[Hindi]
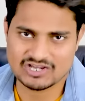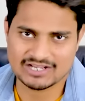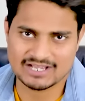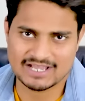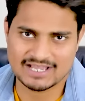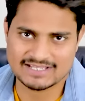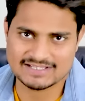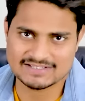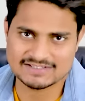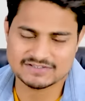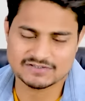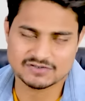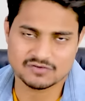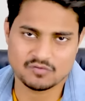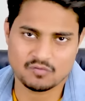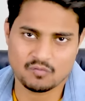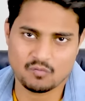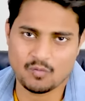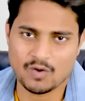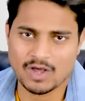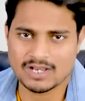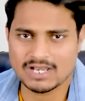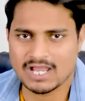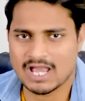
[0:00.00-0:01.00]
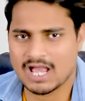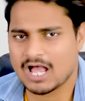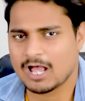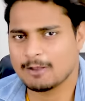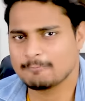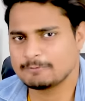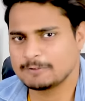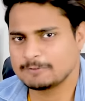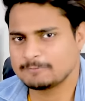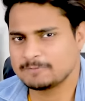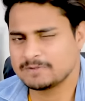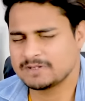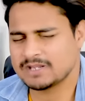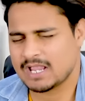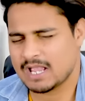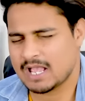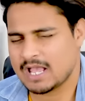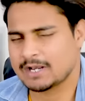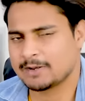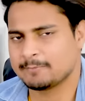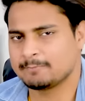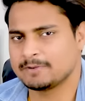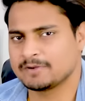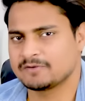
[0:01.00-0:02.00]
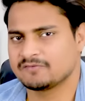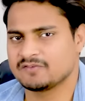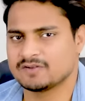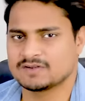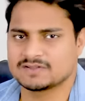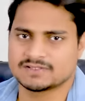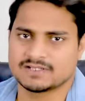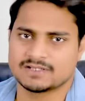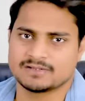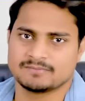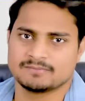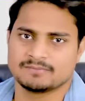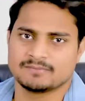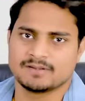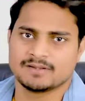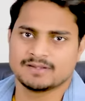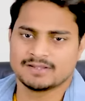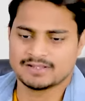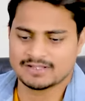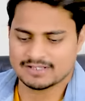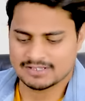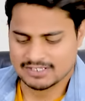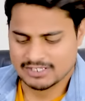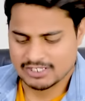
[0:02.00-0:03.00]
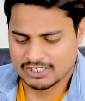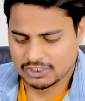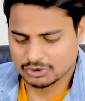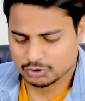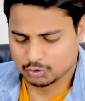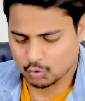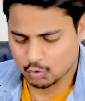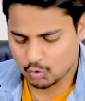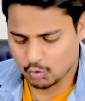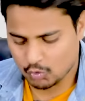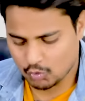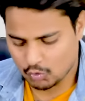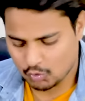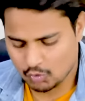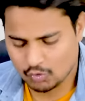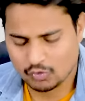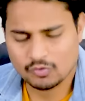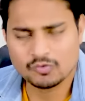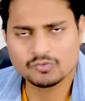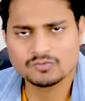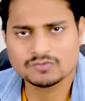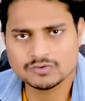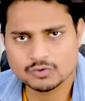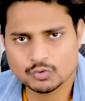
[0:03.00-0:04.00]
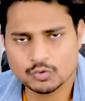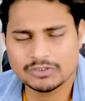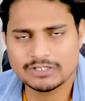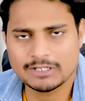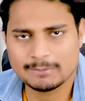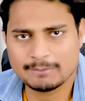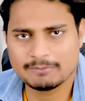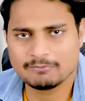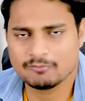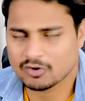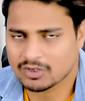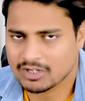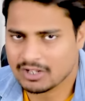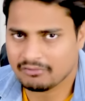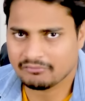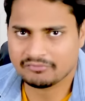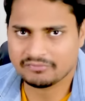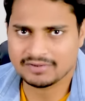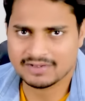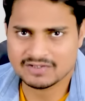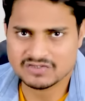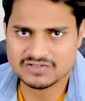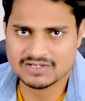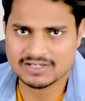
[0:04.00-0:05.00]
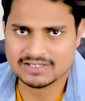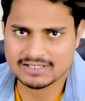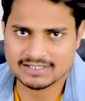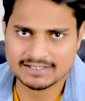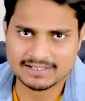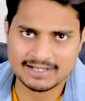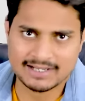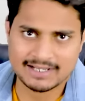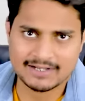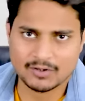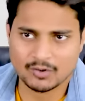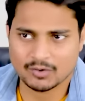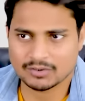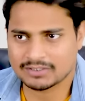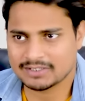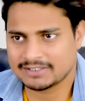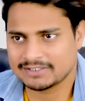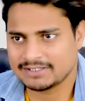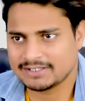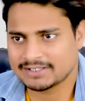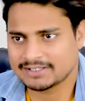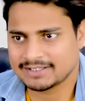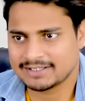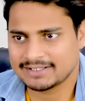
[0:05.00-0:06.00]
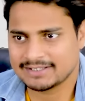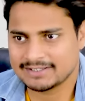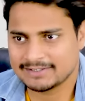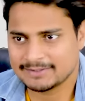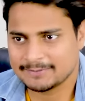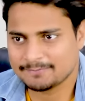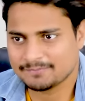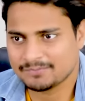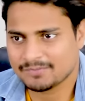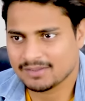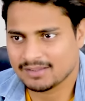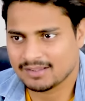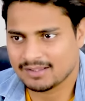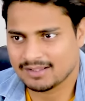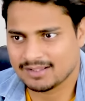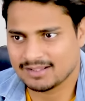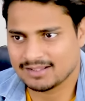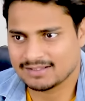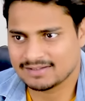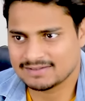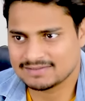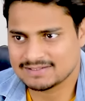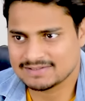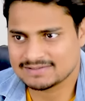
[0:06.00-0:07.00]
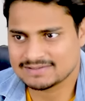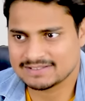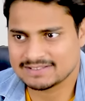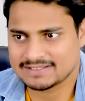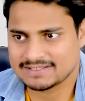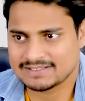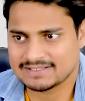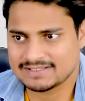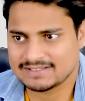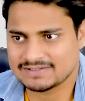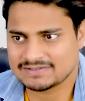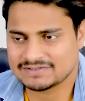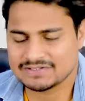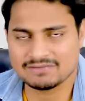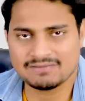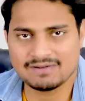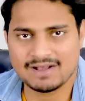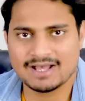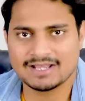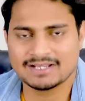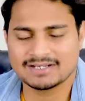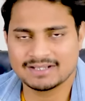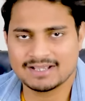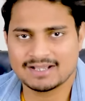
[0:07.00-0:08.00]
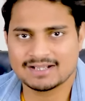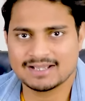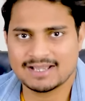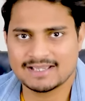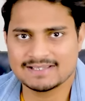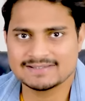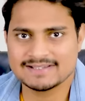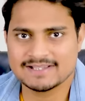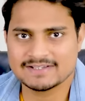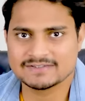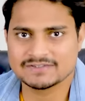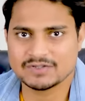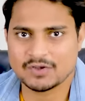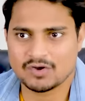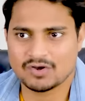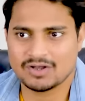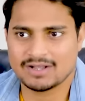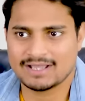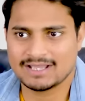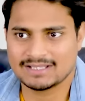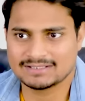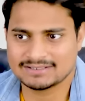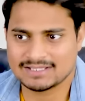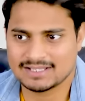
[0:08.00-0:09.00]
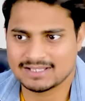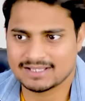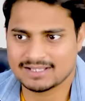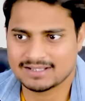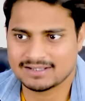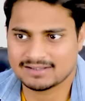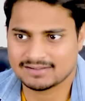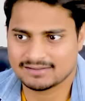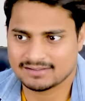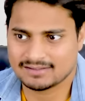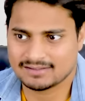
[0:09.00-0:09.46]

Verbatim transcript: जंगाइज वाला हबीबी अरेबिक वर्जन तो सुनने में वो काफ़ी अच्छा लग रहा है और कहीं ना कहीं जैसे कि जवान का गाइज एक सॉन्ग आया था